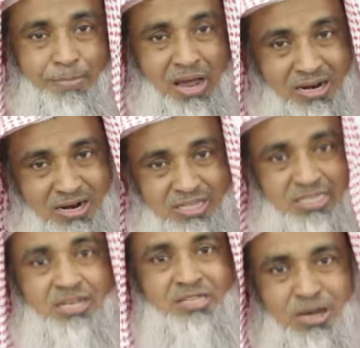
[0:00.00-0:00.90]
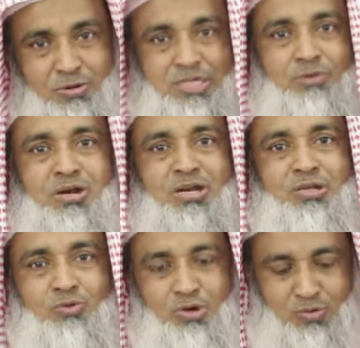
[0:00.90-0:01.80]
আপনি আল্লাহর কাছে নিজের কথাগুলো
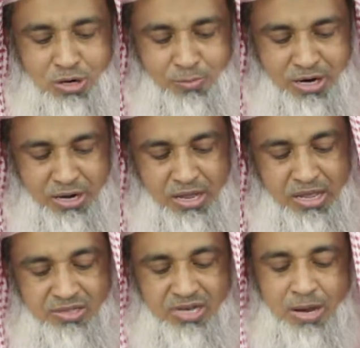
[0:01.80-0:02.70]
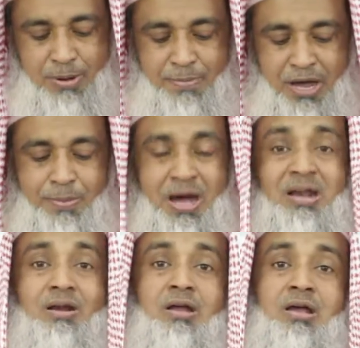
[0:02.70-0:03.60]
নিজে খুলে খুলে বলেন যেটা আমি বারবার